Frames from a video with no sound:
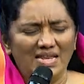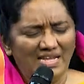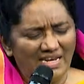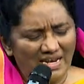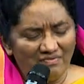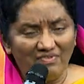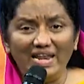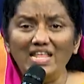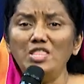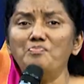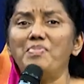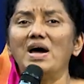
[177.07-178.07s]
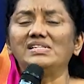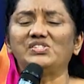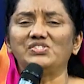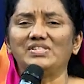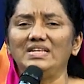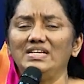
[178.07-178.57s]
நீர் என் வலது
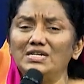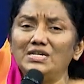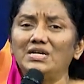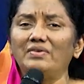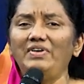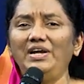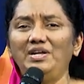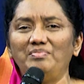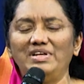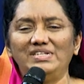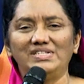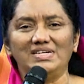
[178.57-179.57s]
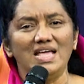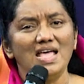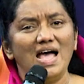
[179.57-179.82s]
பார்சத்தில் இருக்க வேண்டும் என்று